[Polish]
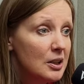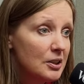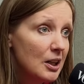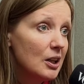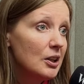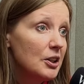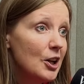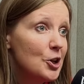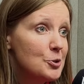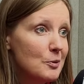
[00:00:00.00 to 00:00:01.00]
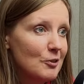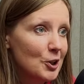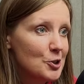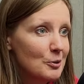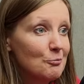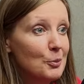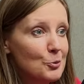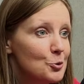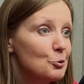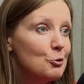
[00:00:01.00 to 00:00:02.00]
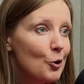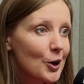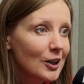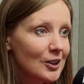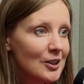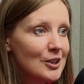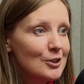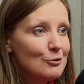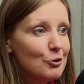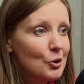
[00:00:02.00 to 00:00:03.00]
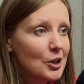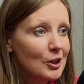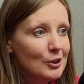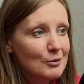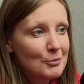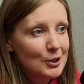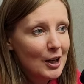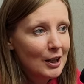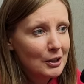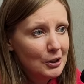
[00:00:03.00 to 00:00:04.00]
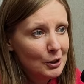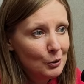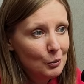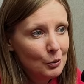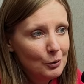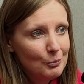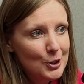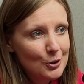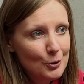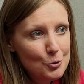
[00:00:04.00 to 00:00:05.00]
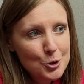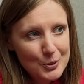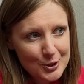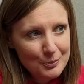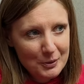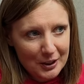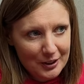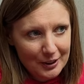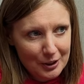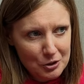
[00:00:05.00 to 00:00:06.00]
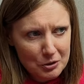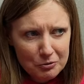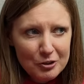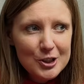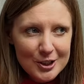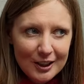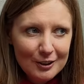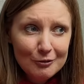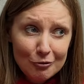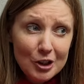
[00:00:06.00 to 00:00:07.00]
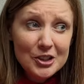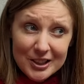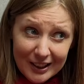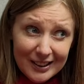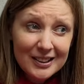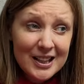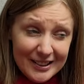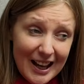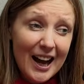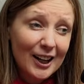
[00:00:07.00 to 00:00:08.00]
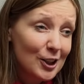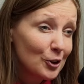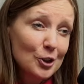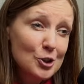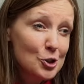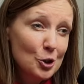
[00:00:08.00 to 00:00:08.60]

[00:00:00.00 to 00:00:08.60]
nie, nie idźmy w jakiś tam po prostu worek, worek medali by, ludzi bezimiennych. Także widzę, Tutaj widzę. się coś zmieniło. Ja tak, to w tym,